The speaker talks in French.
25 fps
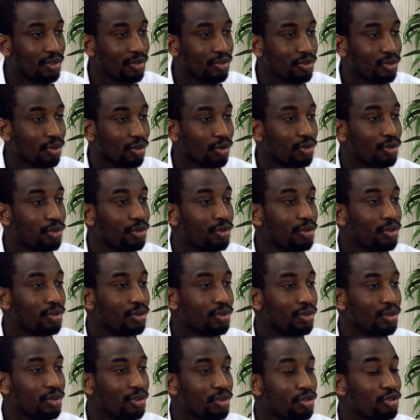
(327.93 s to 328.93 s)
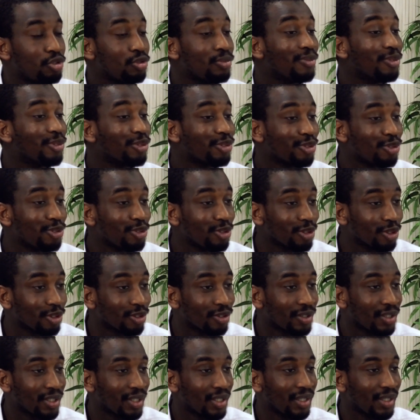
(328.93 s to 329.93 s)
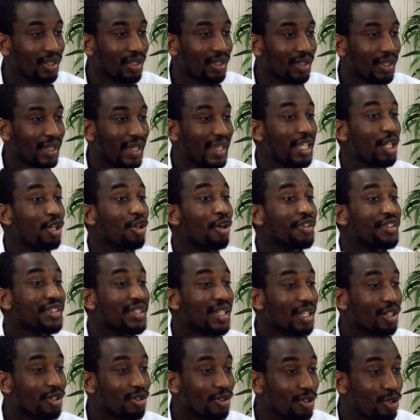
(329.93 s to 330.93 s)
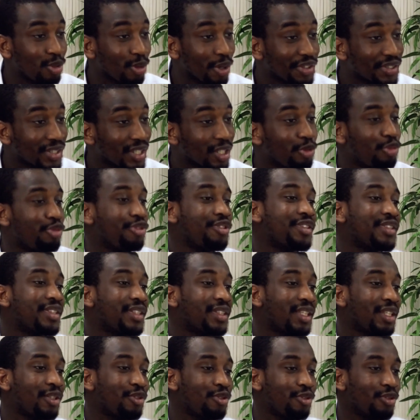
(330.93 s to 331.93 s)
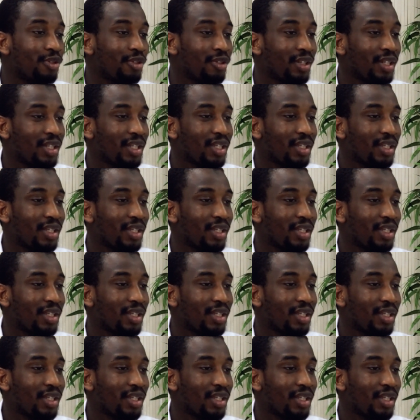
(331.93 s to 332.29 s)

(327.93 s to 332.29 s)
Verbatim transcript: sur le dos d'une monture, et il, il lui enseigne l'unicité de Dieu.